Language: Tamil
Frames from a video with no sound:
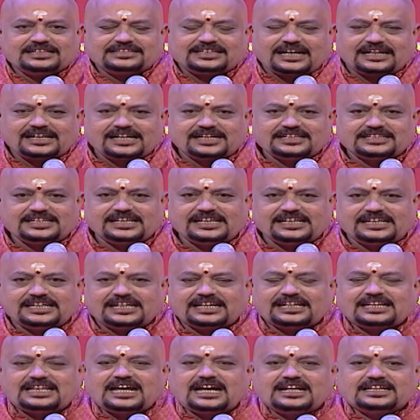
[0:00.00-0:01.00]

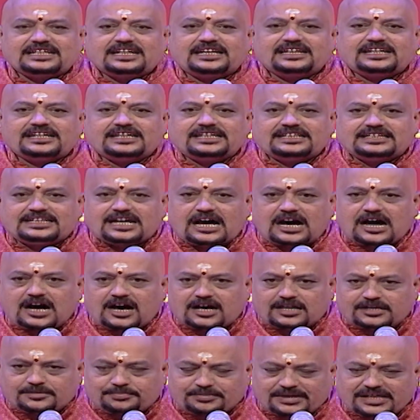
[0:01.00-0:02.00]
தளர்ந்திருக்கிறதா என்று இந்த
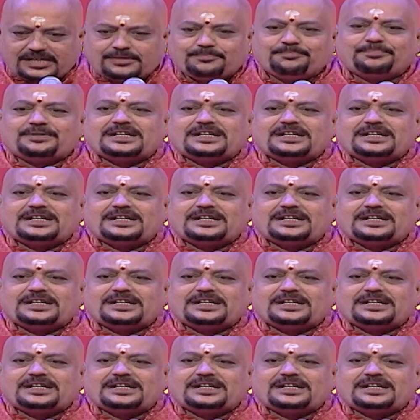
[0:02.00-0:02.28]
ஆறு பேரும்